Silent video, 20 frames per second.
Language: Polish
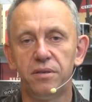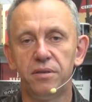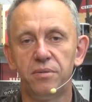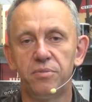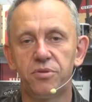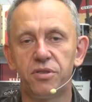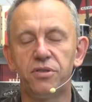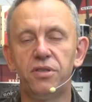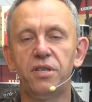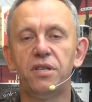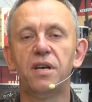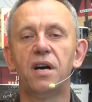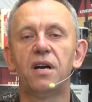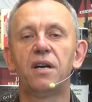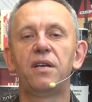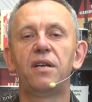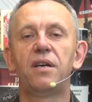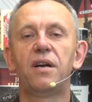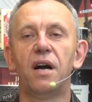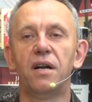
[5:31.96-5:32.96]
przeszli na
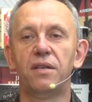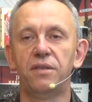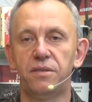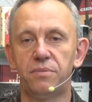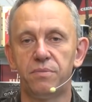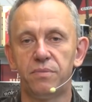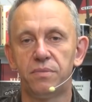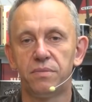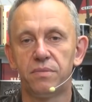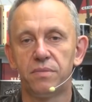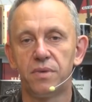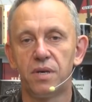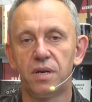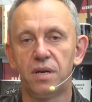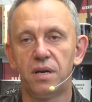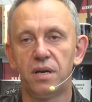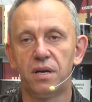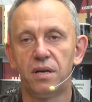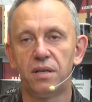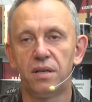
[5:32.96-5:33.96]
anglikanizm.
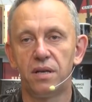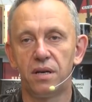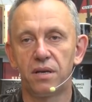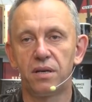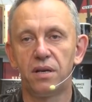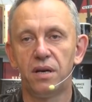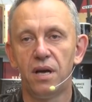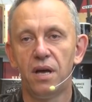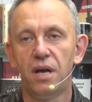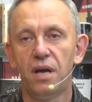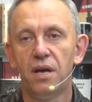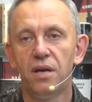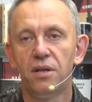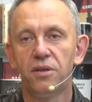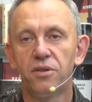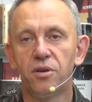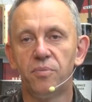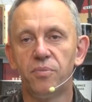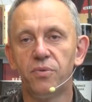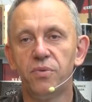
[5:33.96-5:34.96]
Tak?
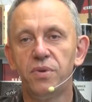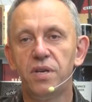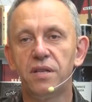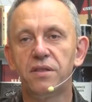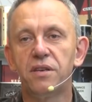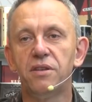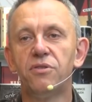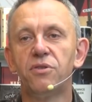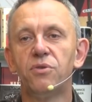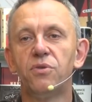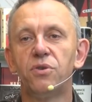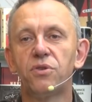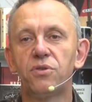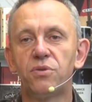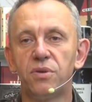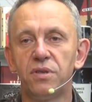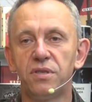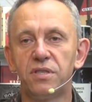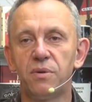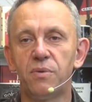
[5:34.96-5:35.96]
To był jeden ruch,
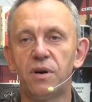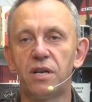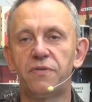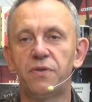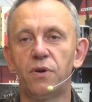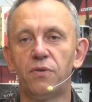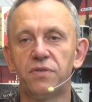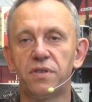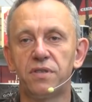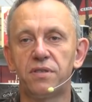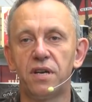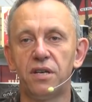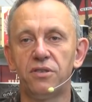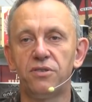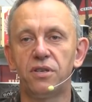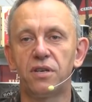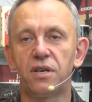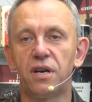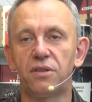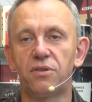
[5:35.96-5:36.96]
który załatwiał w
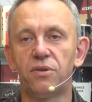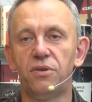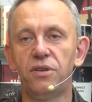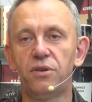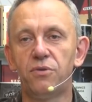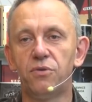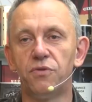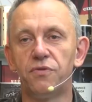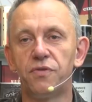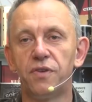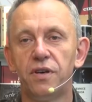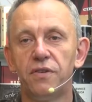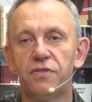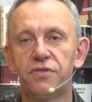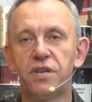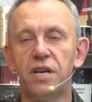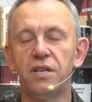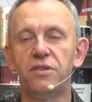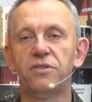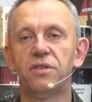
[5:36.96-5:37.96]
zasadzie katolików
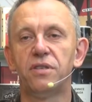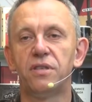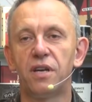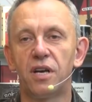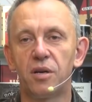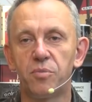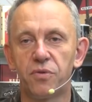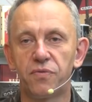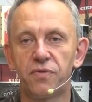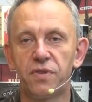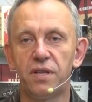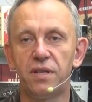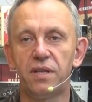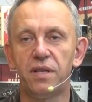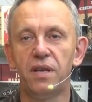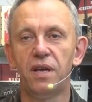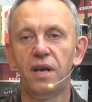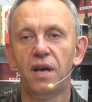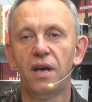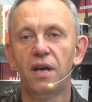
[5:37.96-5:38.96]
wszędzie, tak? bo
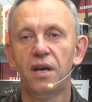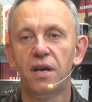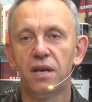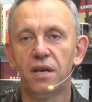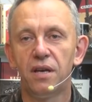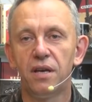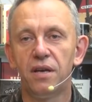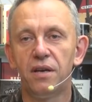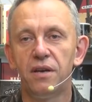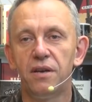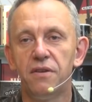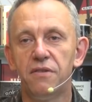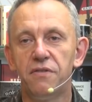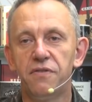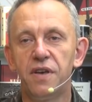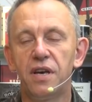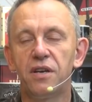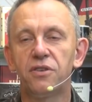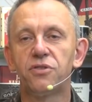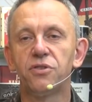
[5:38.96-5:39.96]
wtedy y,
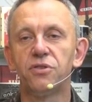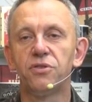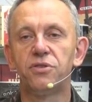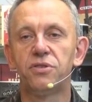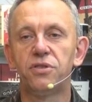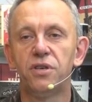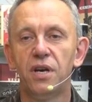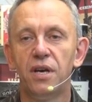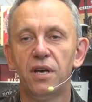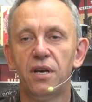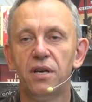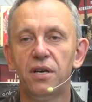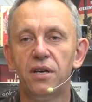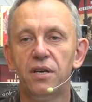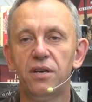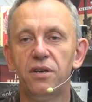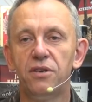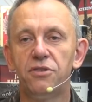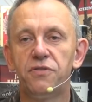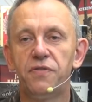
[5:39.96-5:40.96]
większość
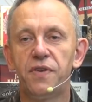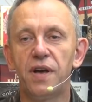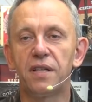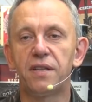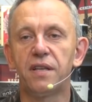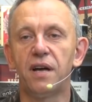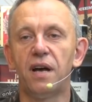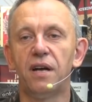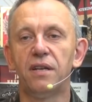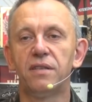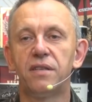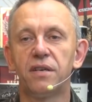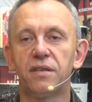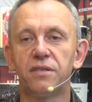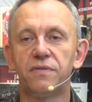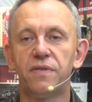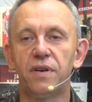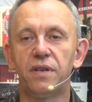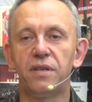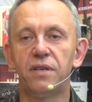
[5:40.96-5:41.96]
y, świata, tak
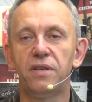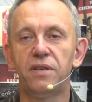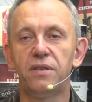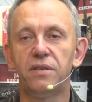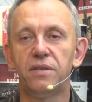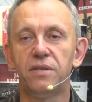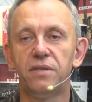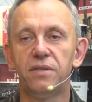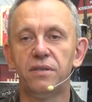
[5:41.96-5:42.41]
zwanej